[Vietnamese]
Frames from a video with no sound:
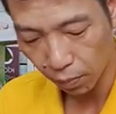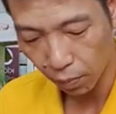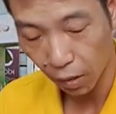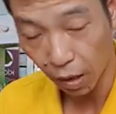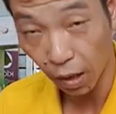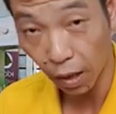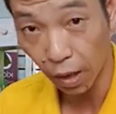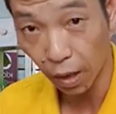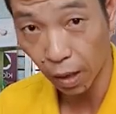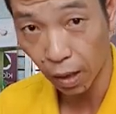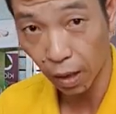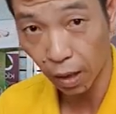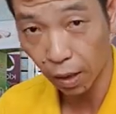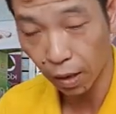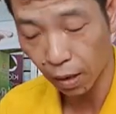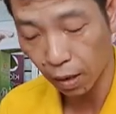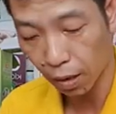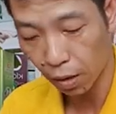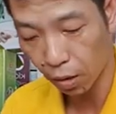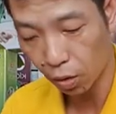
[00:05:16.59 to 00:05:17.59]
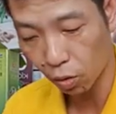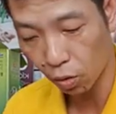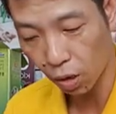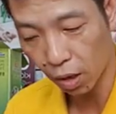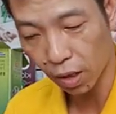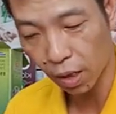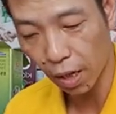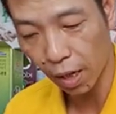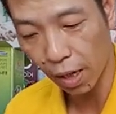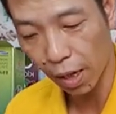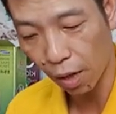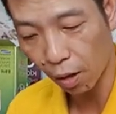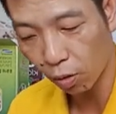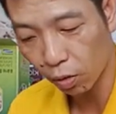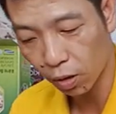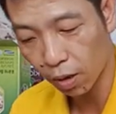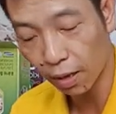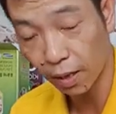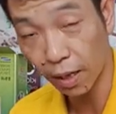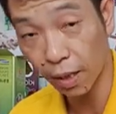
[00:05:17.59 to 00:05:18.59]
thì chúng nó sẽ
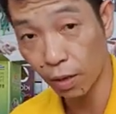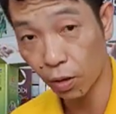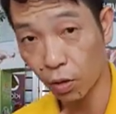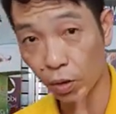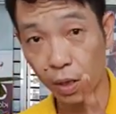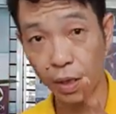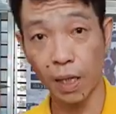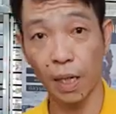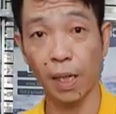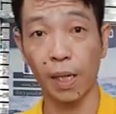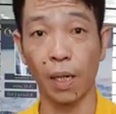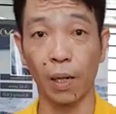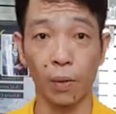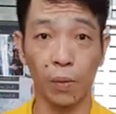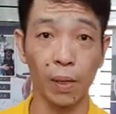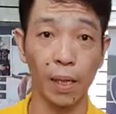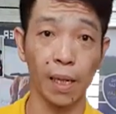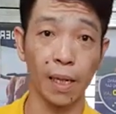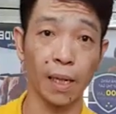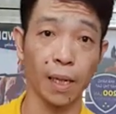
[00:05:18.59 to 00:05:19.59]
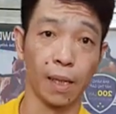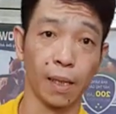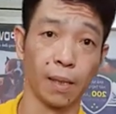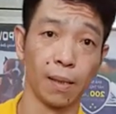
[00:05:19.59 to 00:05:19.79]
hiểu, dần dần chúng nó sẽ hiểu là